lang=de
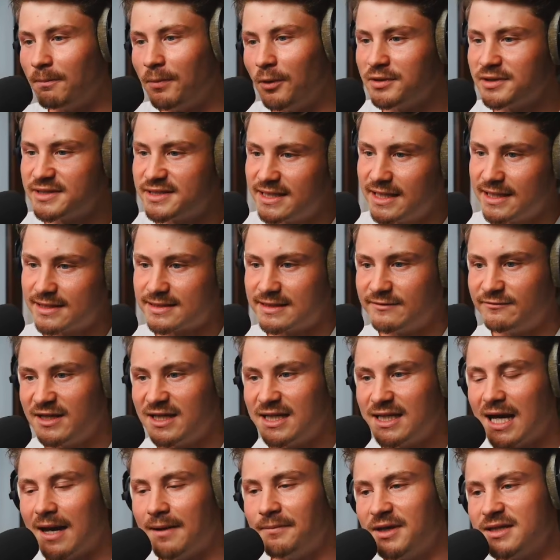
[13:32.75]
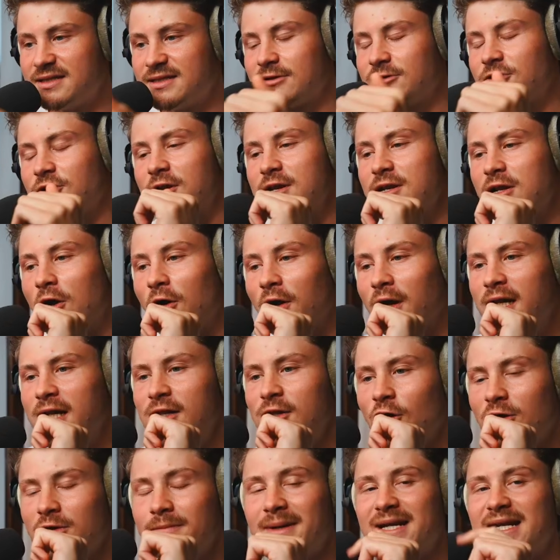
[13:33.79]
bei uns hier jetzt weniger, aber jetzt in Köln auch
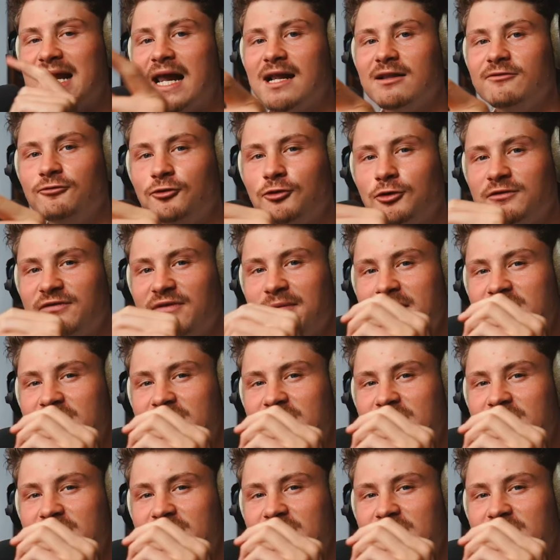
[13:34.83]
und in meiner alten Wohnung,